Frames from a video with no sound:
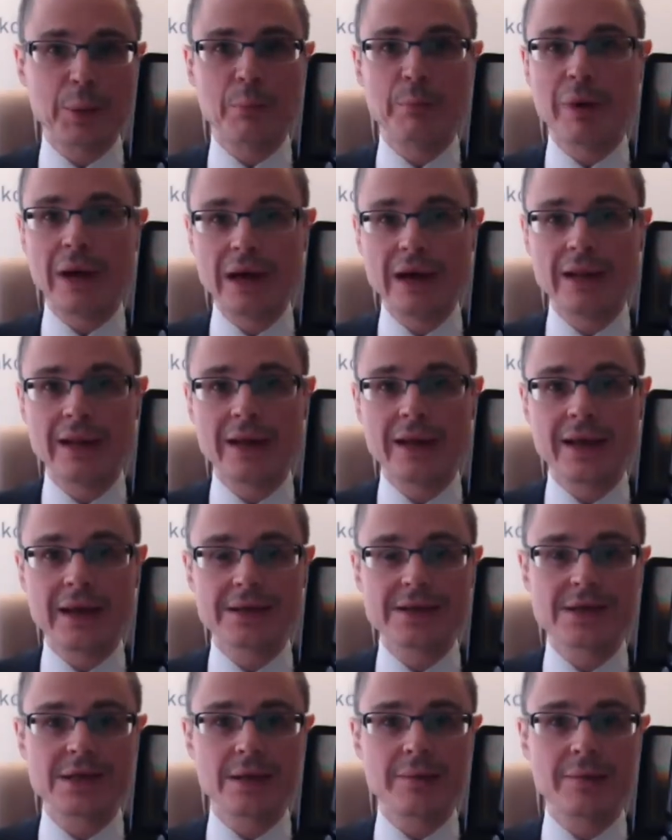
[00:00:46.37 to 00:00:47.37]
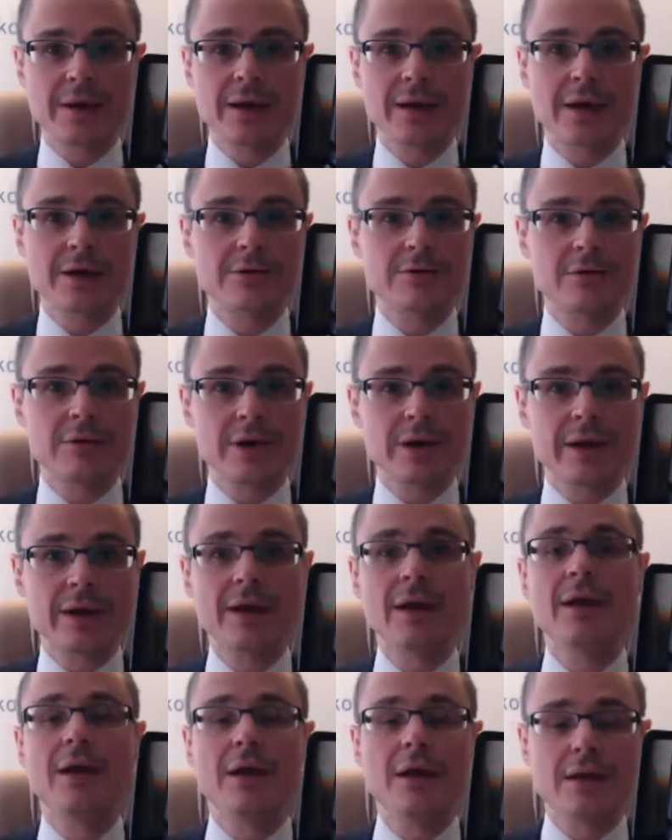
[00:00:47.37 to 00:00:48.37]
Больная тема, о
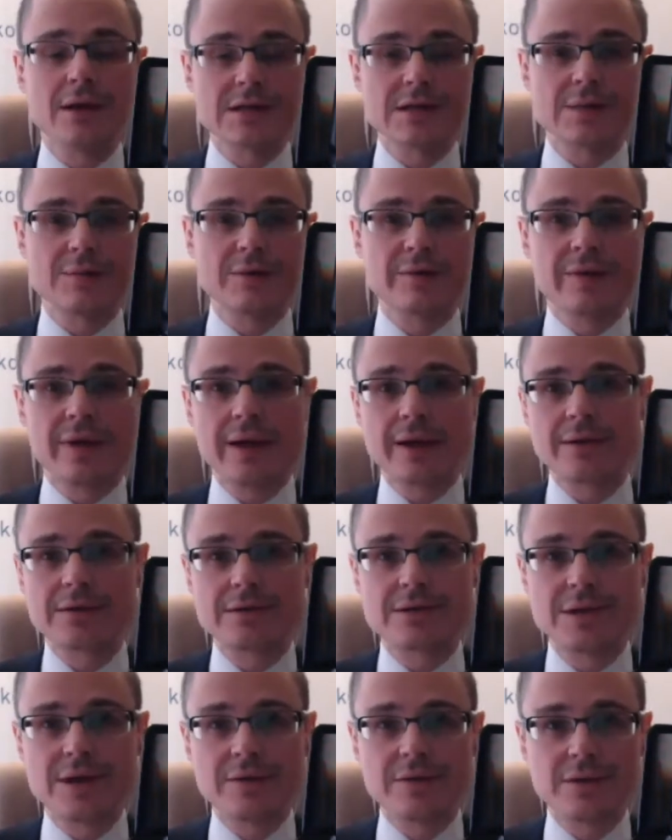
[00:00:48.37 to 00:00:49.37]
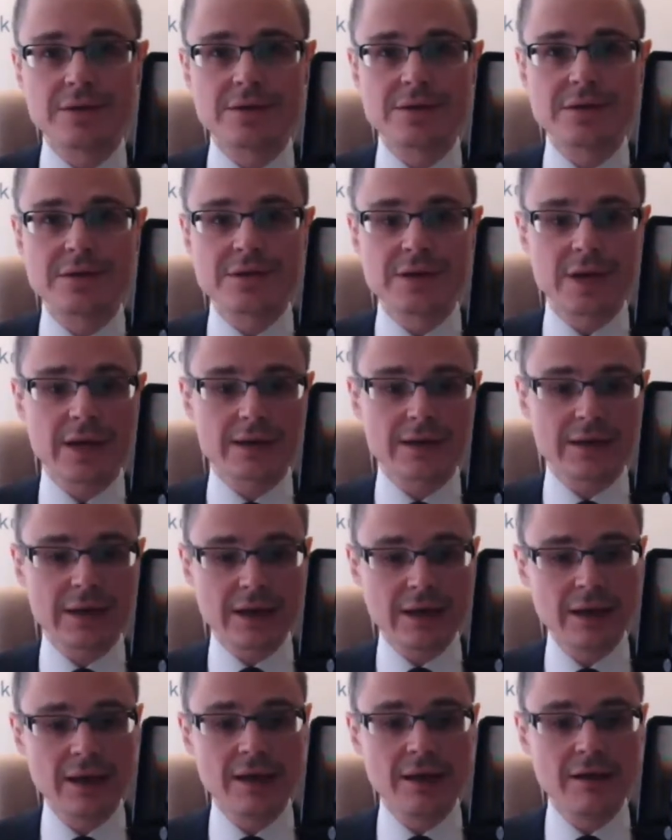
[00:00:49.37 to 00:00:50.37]
которой забывают 9
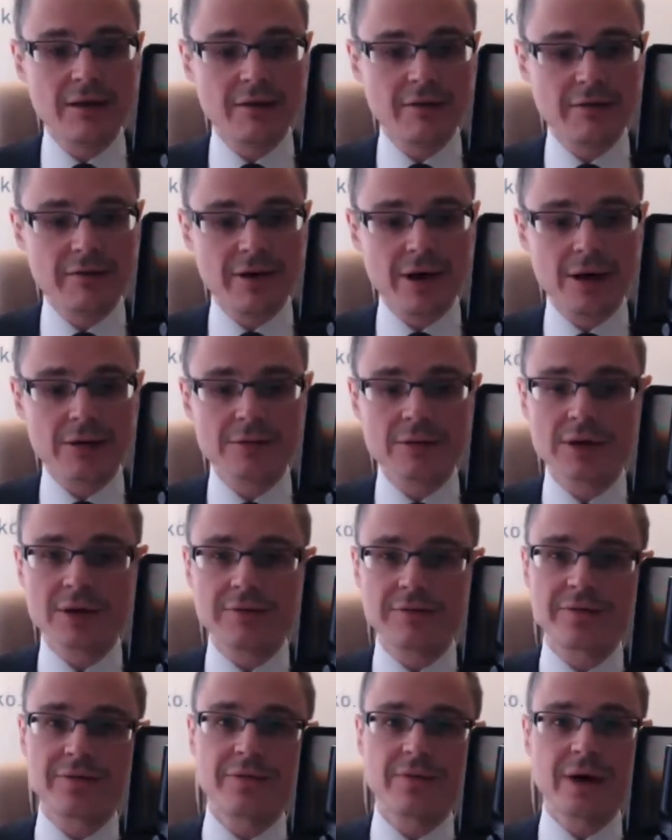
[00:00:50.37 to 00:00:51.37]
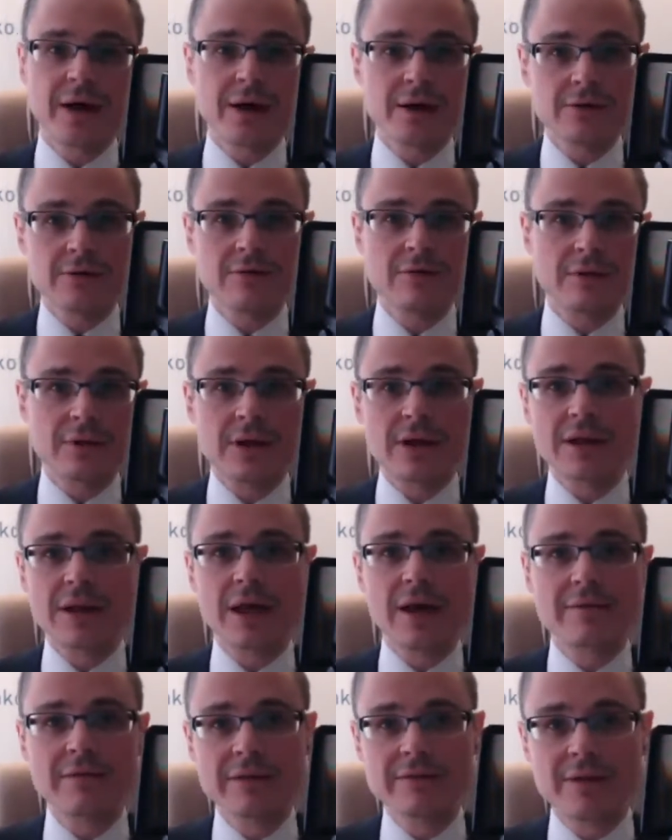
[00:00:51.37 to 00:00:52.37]
десятых фаундеров. Антон,
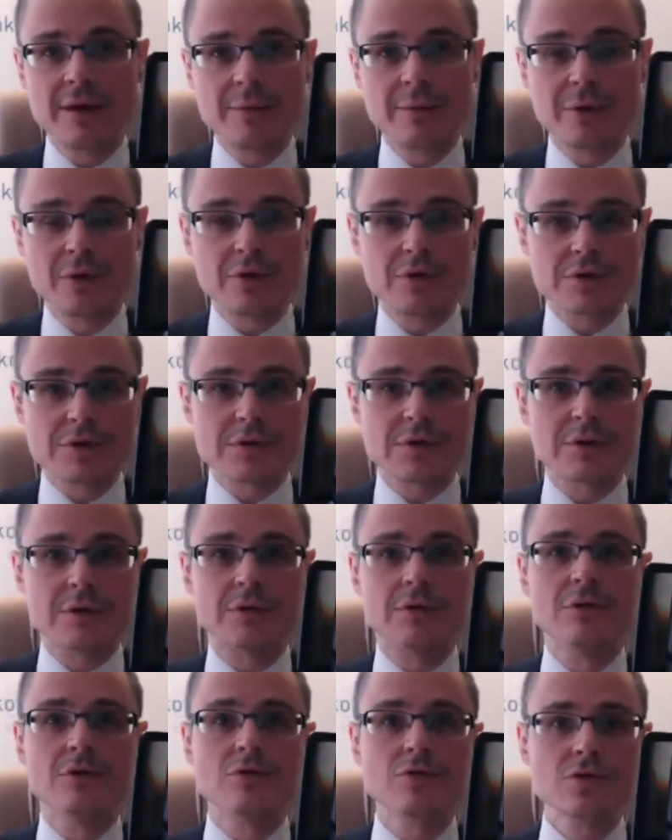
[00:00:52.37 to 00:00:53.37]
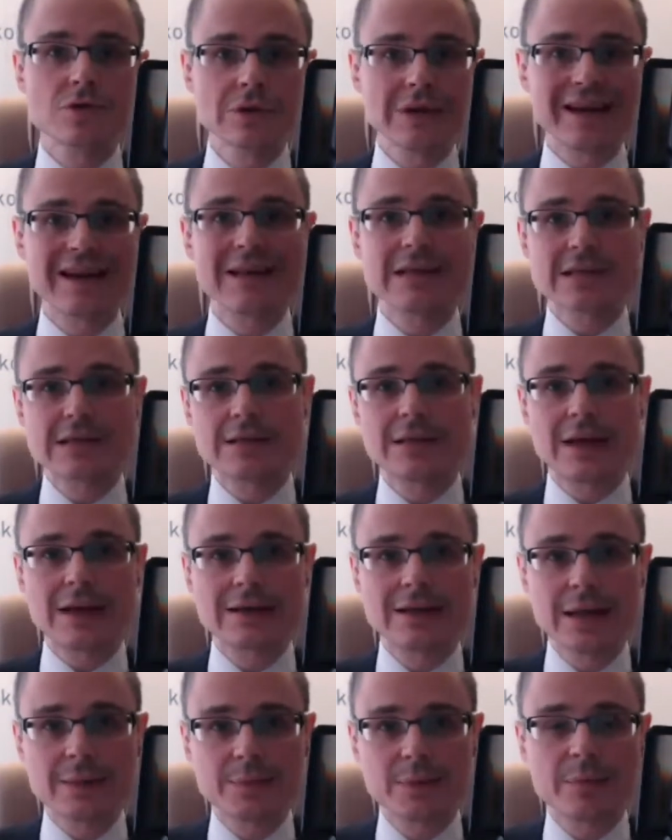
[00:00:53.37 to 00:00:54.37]
главный вопрос. Нужно ли
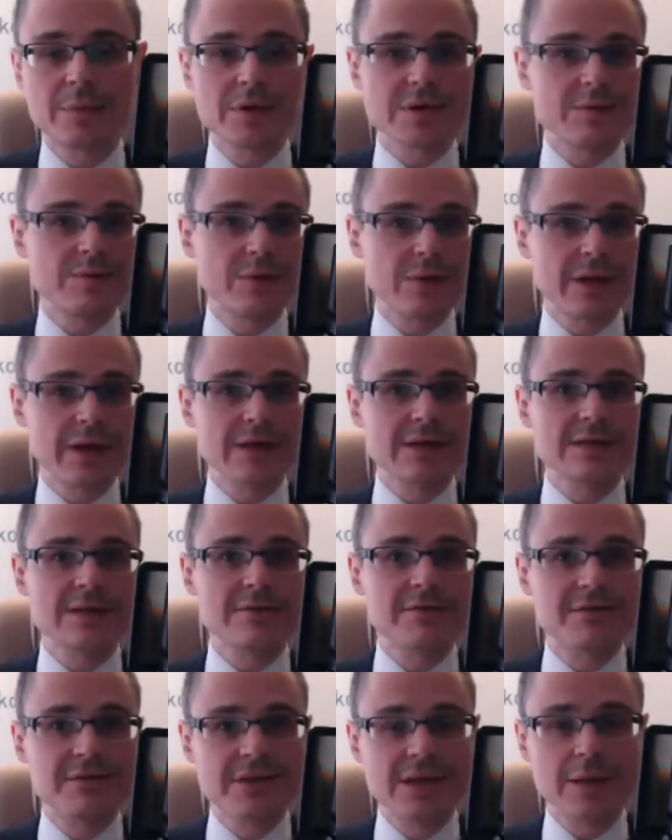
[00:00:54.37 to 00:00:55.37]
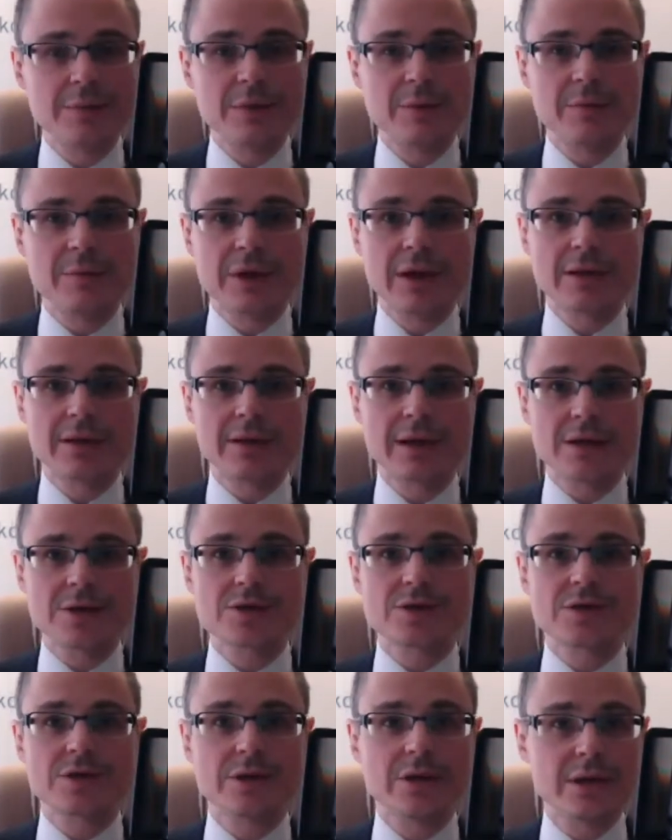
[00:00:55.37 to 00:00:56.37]
стартапам разбираться в теме
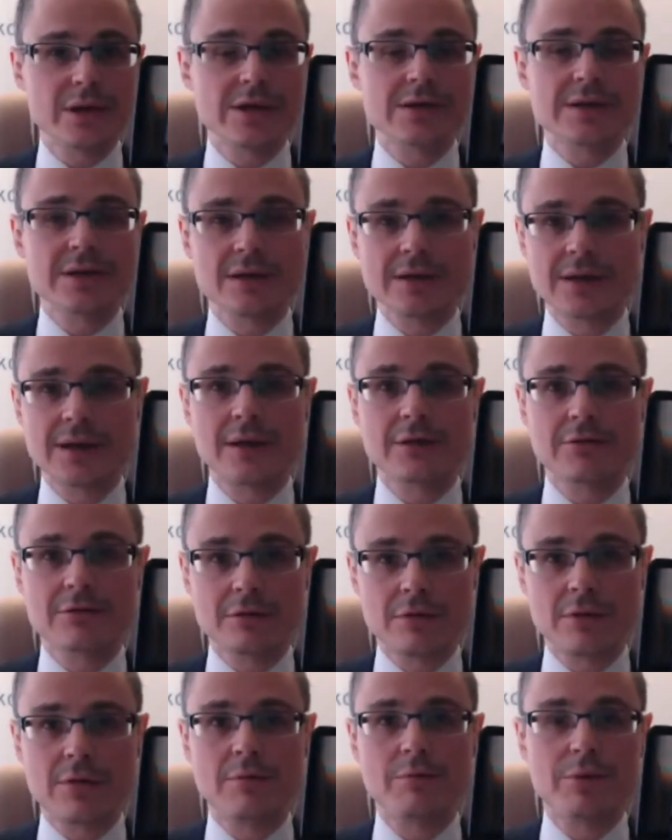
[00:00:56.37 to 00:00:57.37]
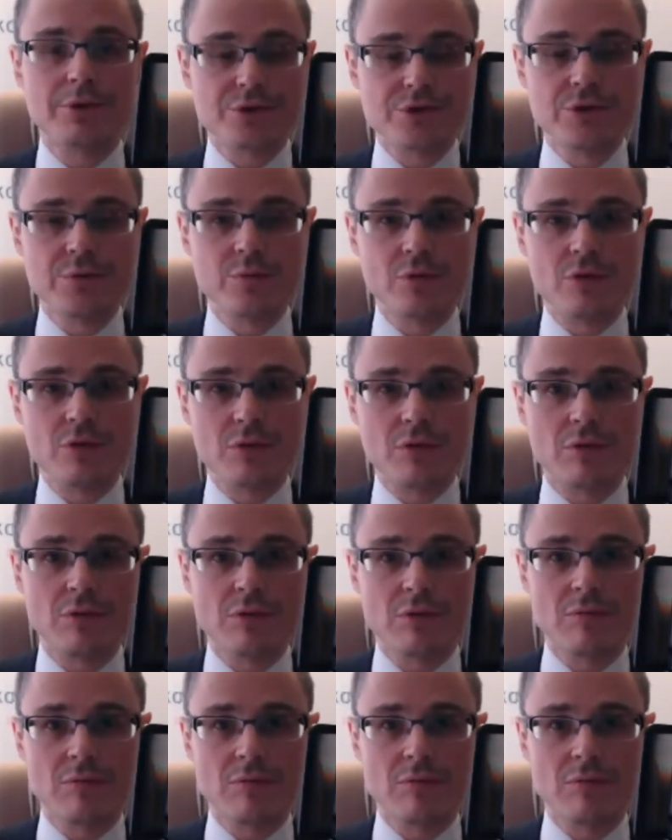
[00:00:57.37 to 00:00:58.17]
продаж? И если да, то почему?